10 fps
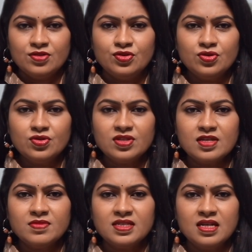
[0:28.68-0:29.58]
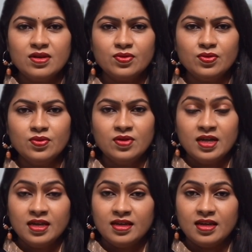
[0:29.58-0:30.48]
జుట్టు సమస్యలకు
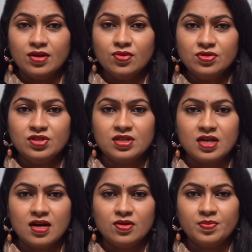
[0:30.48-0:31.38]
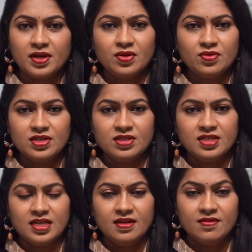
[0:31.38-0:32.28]
ఎన్నో చిట్కాలు
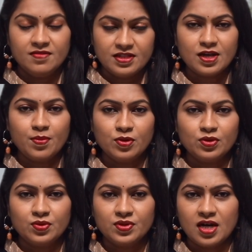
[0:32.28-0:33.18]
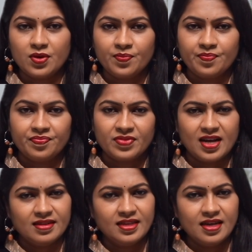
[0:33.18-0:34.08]
ప్రయోగించి విసుకుపోతూ ఉంటారు
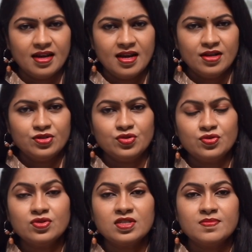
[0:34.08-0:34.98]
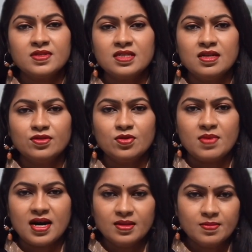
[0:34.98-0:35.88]
అయితే జుట్టు సమస్యలతో
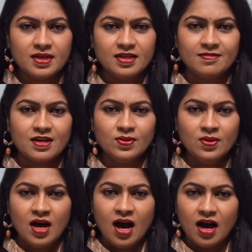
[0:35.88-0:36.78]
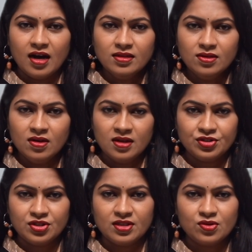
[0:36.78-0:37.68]
బాధపడేవారు ఆందోళన
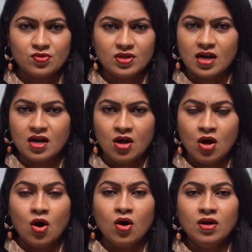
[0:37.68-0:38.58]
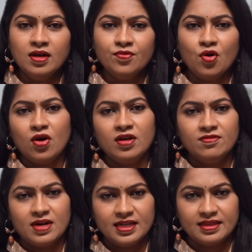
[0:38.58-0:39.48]
చెందకుండా ఆలివ్ ఆయిల్
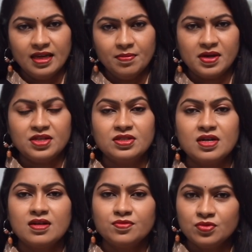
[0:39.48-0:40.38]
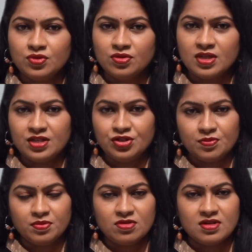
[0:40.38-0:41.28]
వాడితే పరిష్కారం ఉంటుందని
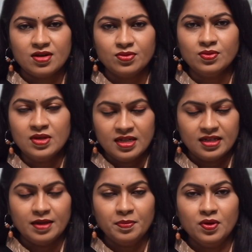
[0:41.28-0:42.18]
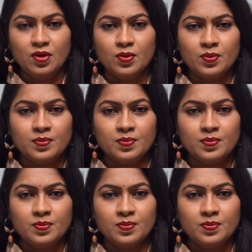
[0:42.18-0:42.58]
చెప్తున్నారు నిపుణులు